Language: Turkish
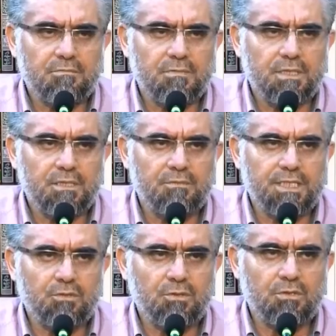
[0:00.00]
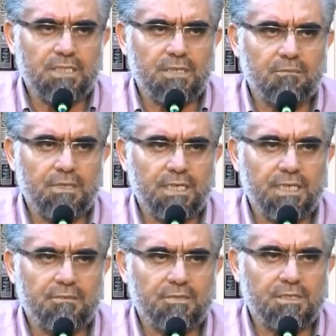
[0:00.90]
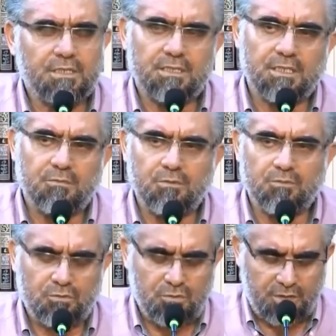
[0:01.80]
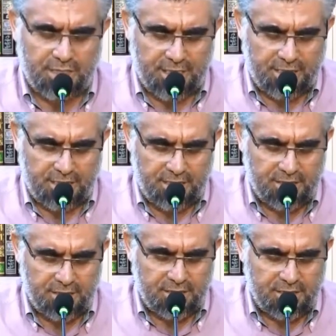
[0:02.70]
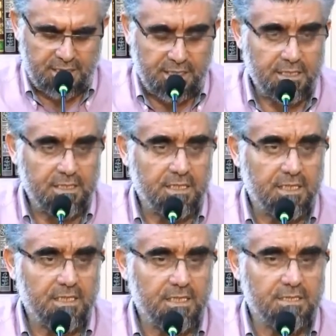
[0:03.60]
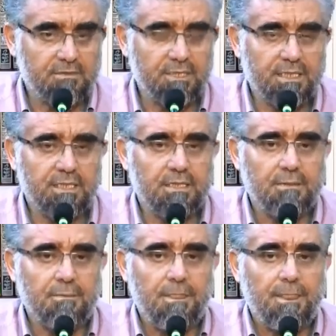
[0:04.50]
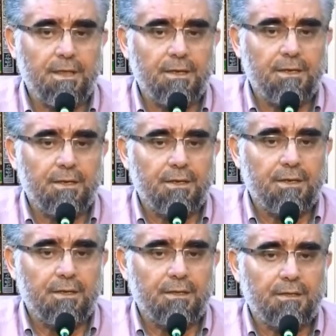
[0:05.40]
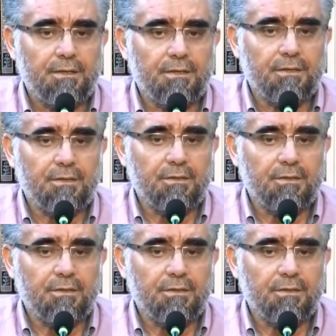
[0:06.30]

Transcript: e, bize doktora yapmaya gelmişti İstanbul Müftülüğü'ndeyken Şeriyetçiler Arşivine. Ee,